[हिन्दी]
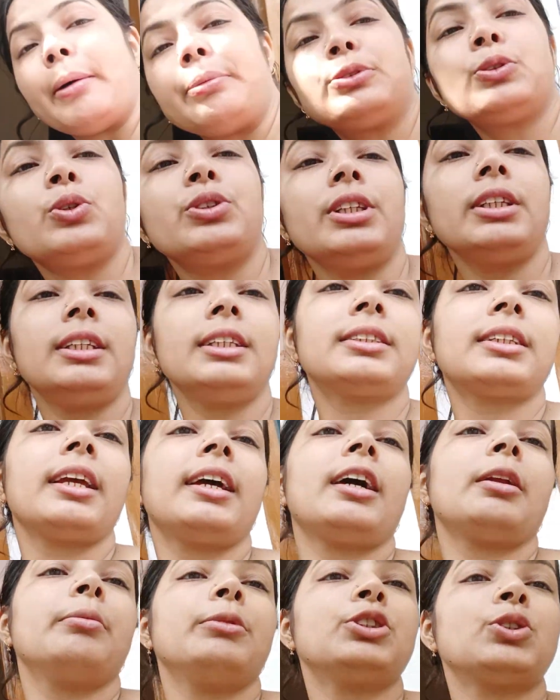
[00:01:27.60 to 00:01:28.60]
अब सोचिए जिसके
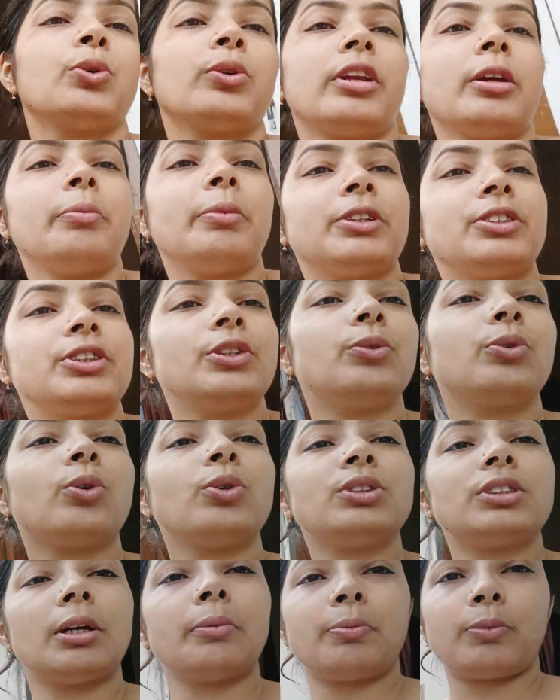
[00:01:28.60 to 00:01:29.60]
घर में छोटे बच्चे हैं
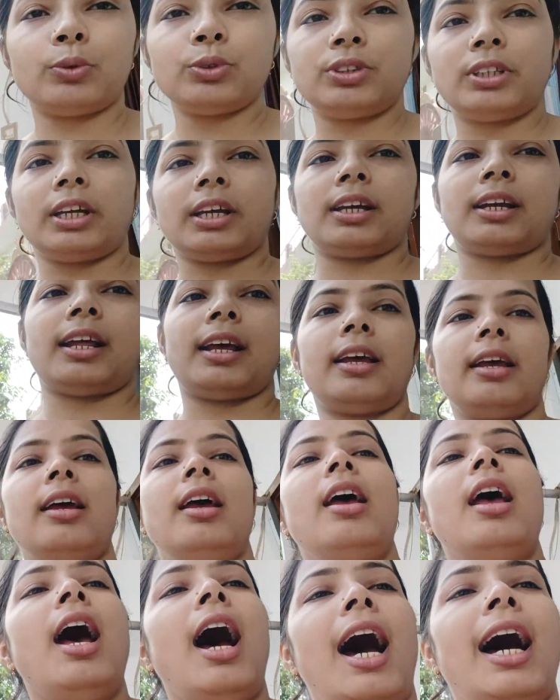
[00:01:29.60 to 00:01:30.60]
उनको सब कुछ देखना
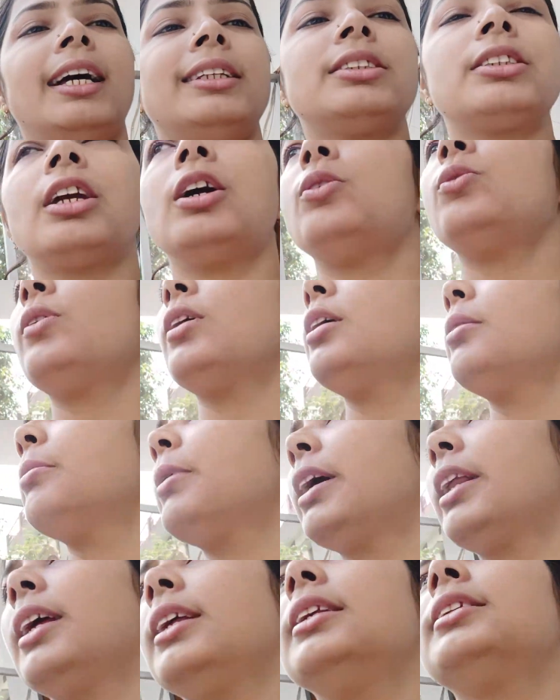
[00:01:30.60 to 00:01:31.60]
है आज क्या हुआ
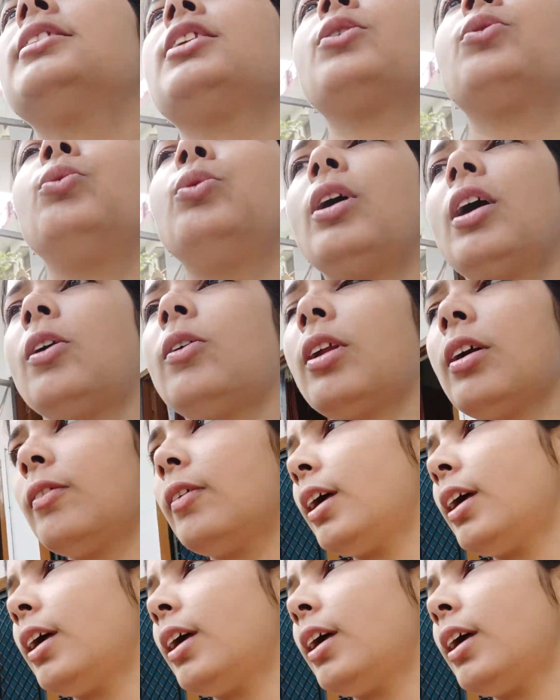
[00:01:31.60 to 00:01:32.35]
हमारे यहाँ जैसे कूड़ा उड़ा